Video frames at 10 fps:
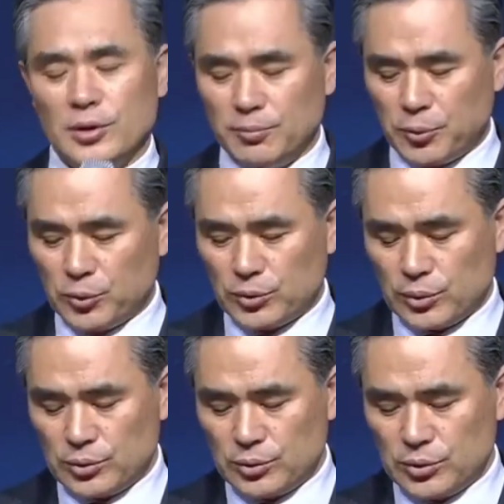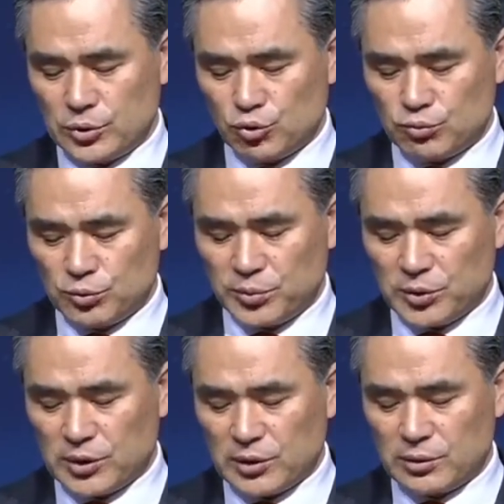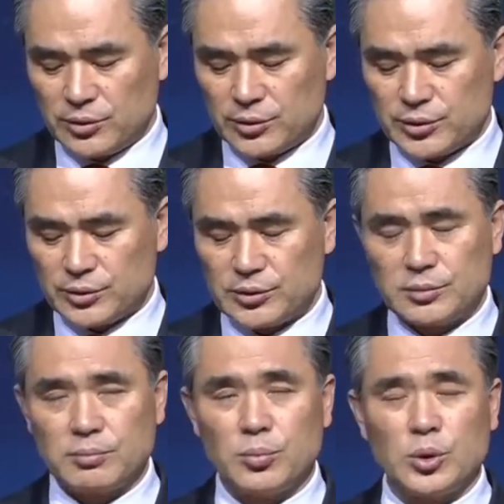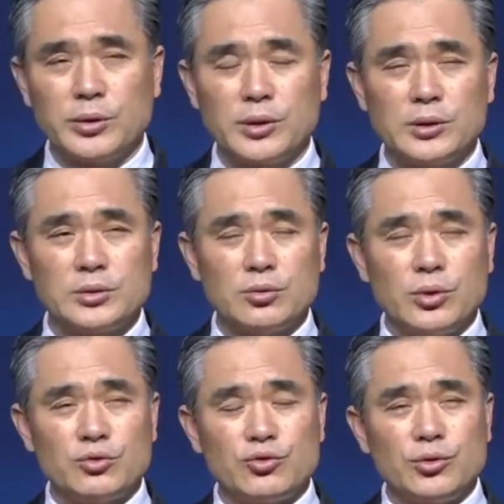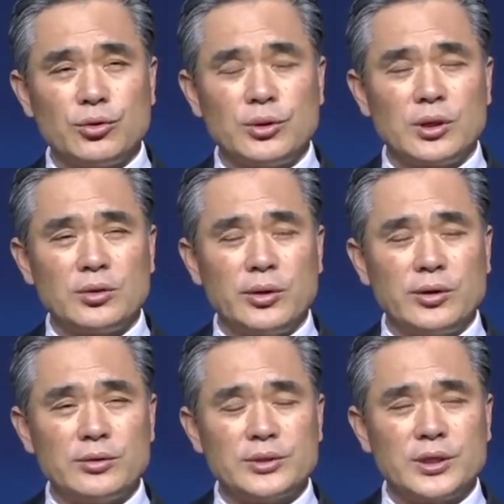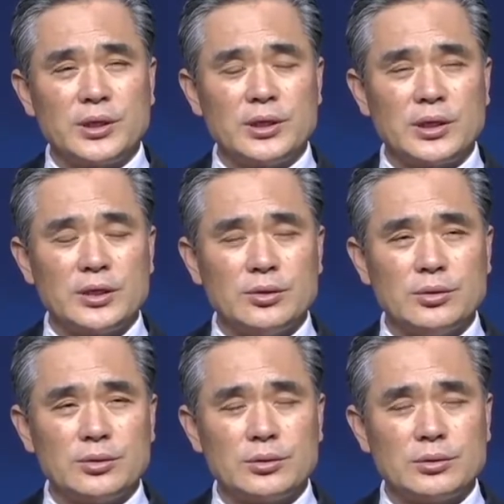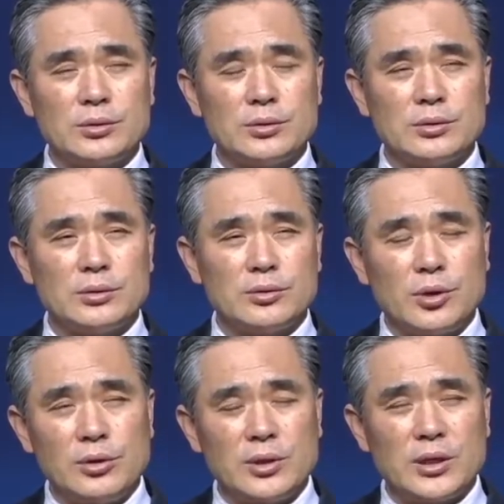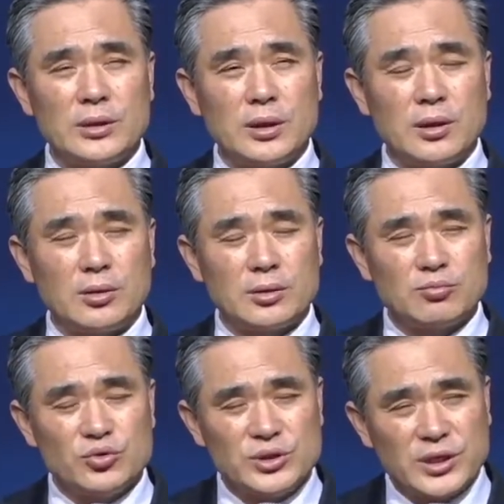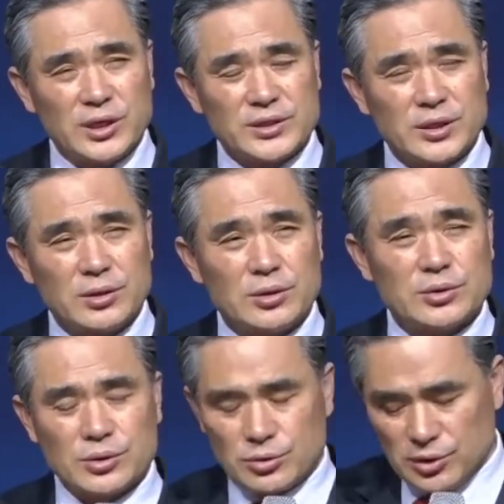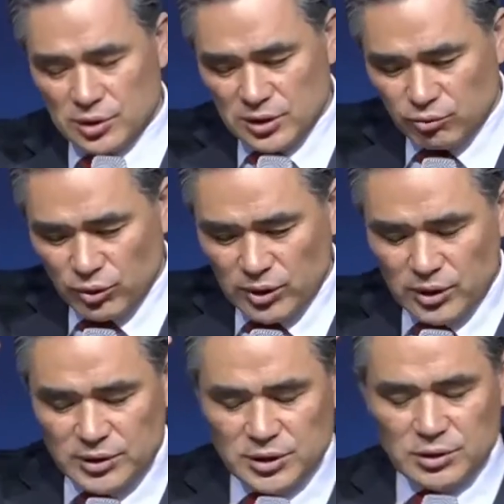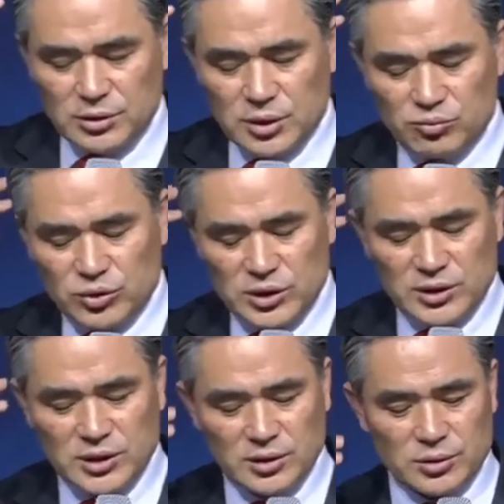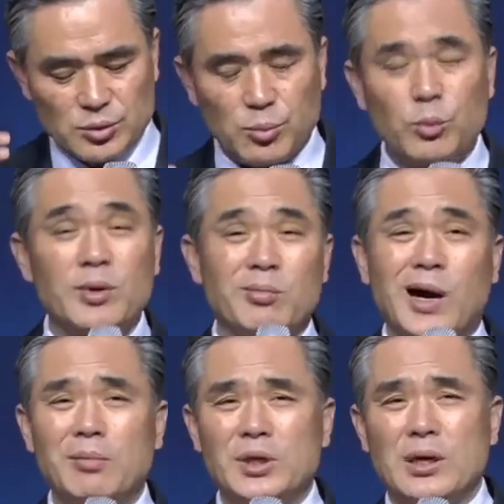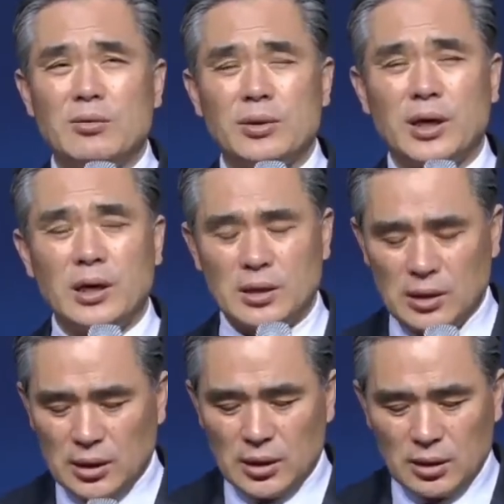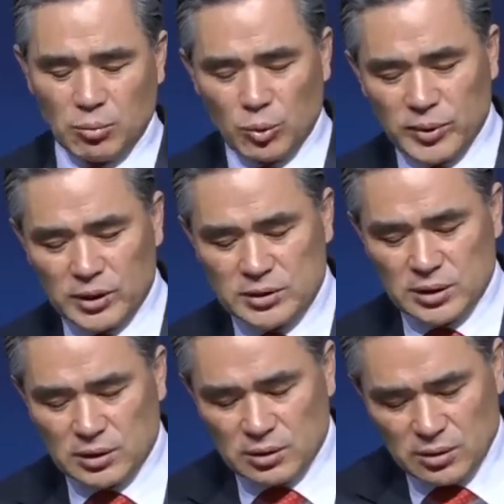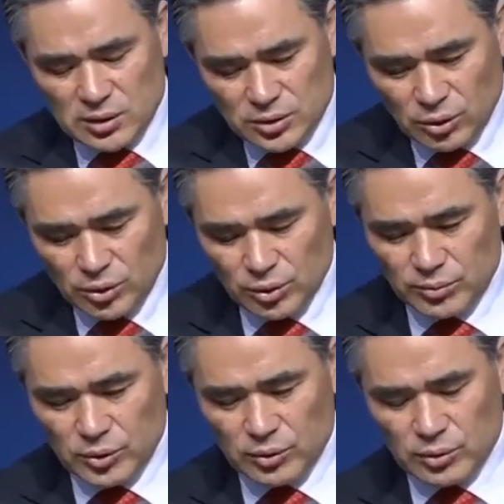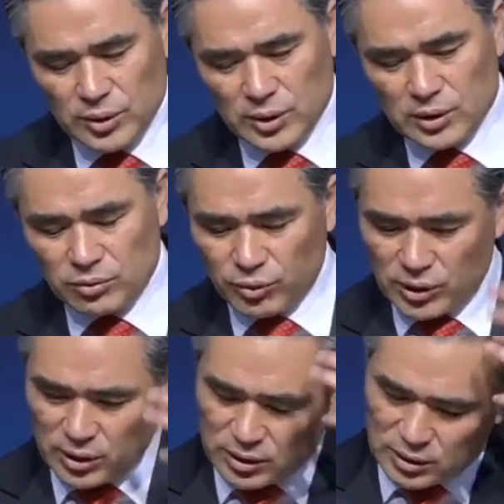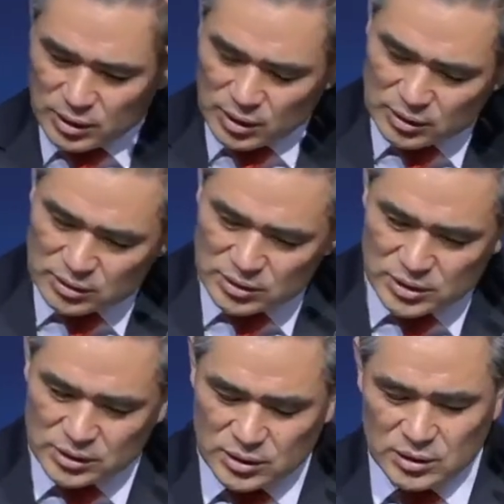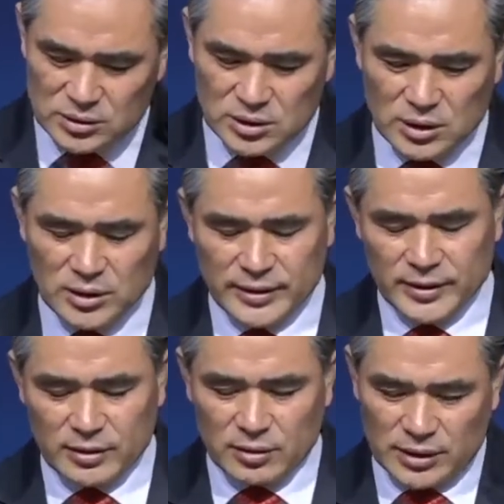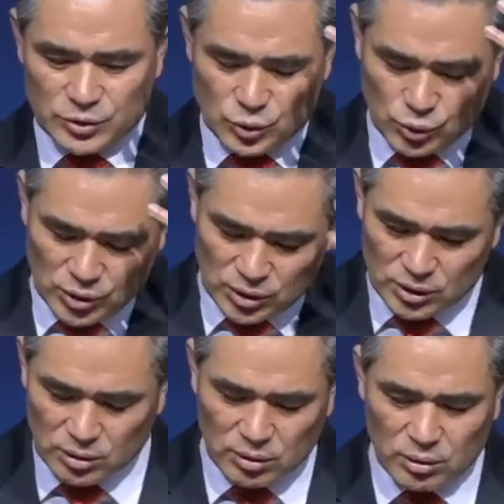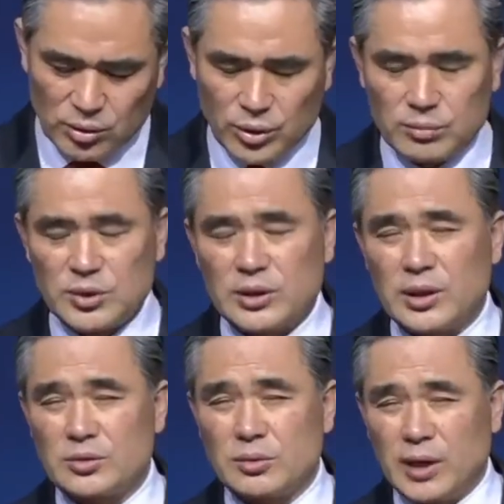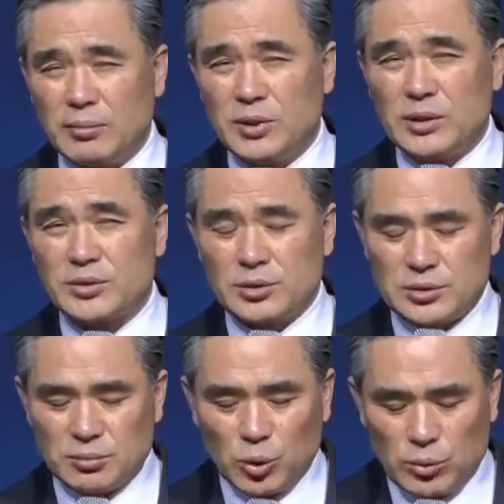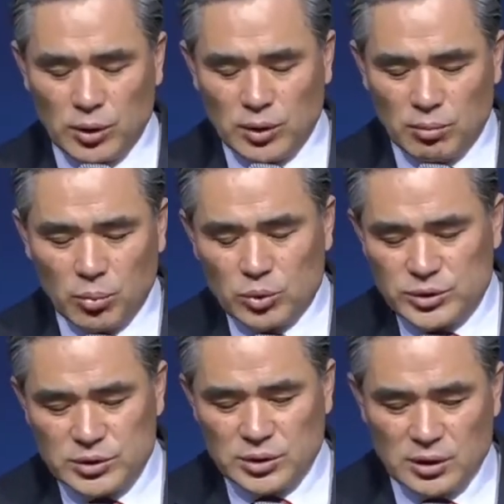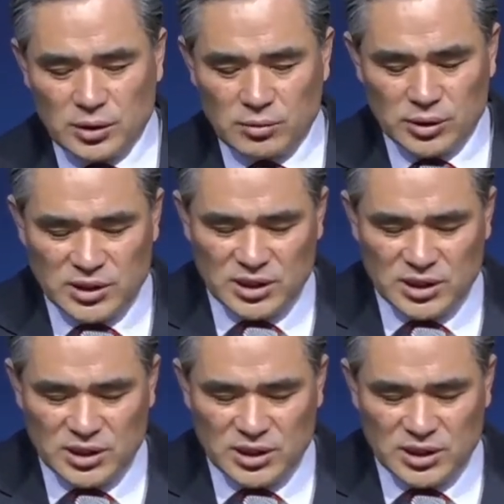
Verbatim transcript: 이 보통 이 중풍병이라는 것은 머리에 이제 뇌출혈이나 뇌경색이나 이런 것들로 혈관에 어떤 문제가 생겨서 특히 뇌신경에 문제가 생겨서 몸이 마비되거나 몸에 이제 여러 가지 어려움이 오거나 뇌의 의식들이 이제 어, 한쪽이 어, 어려움을 당해서 마비돼서 이제 못, 쓰게 되거나